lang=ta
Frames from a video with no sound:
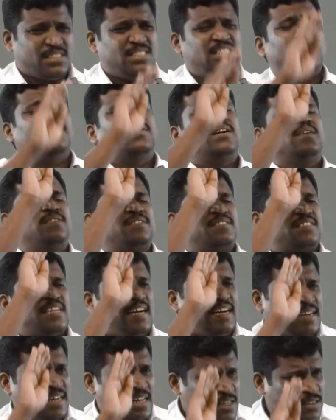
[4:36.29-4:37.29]
எவ்வளவு
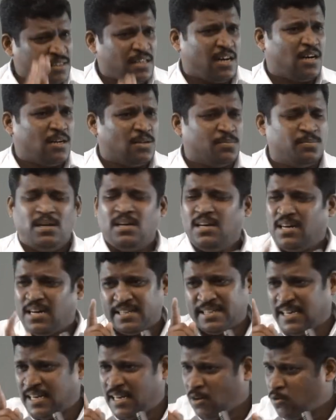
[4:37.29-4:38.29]
டயர்டாக இருந்தாலும் அதை
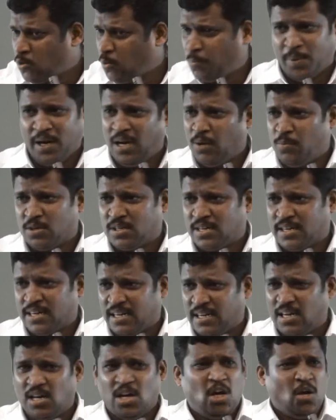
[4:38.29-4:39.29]
எல்லாம் குப்பையில் போட்டுட்டு
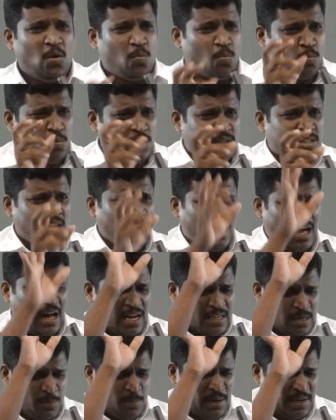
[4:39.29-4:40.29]
முதல்
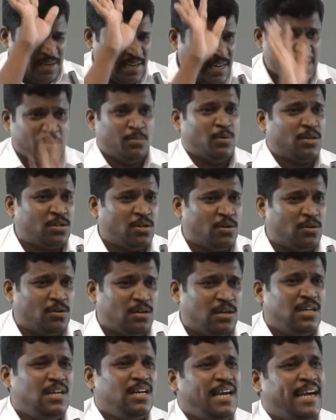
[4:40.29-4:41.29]
அரை மணி நேரம் மட்டும்
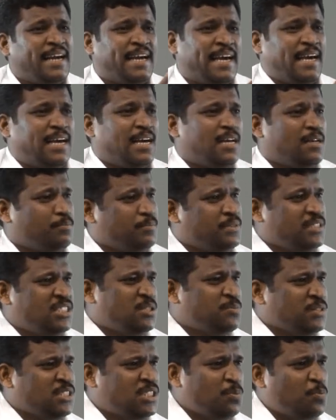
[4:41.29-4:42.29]
எங்க மிஞ்சி
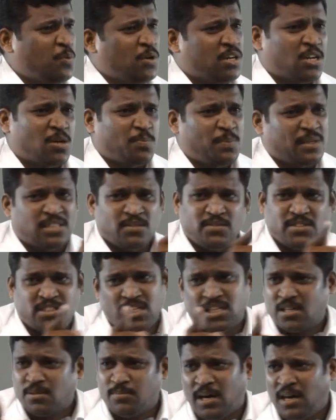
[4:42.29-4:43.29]
மிஞ்சி போன ஒரு பத்து விஷயம்
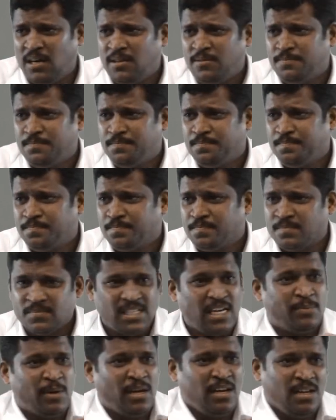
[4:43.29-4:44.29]
இருக்குமா
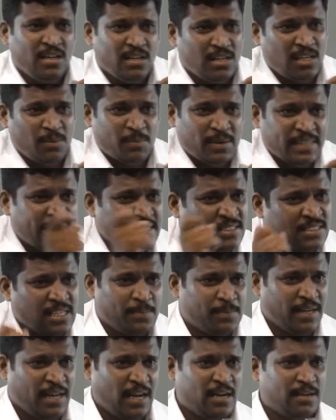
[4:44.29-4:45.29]
ஏமா நீ மத்தியானம்
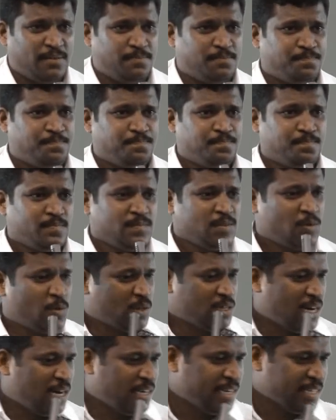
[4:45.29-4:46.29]
சாப்பிட்டியா உன்
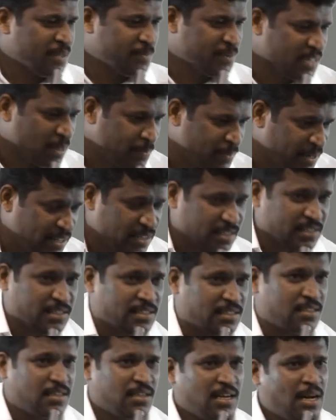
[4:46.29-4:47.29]
கால் அடிபட்டு எப்படி இருக்குது
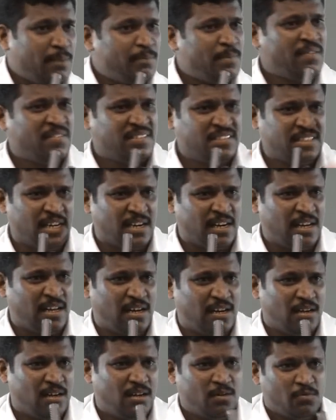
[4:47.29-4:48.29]
அம்மா வந்தாங்களா
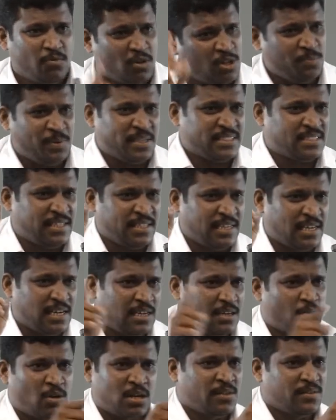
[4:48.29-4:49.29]
ஃபோன் பேசினியா
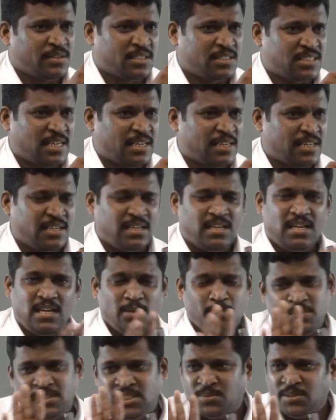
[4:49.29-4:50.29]
குழந்தை வந்துருச்சான்னு
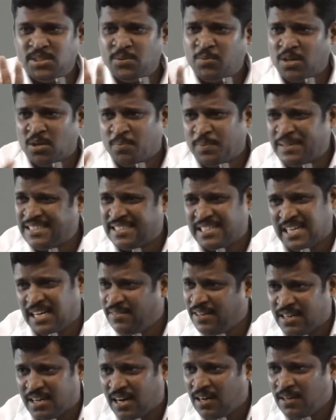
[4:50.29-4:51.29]
மிஞ்சி மிஞ்சி போன ஒரு பத்து கேள்வி
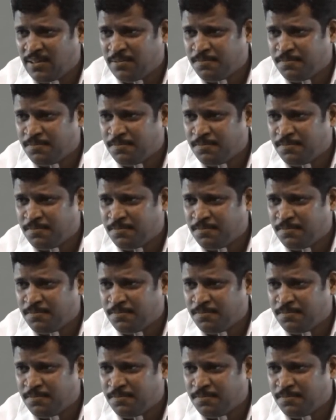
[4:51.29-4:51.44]
இருக்கா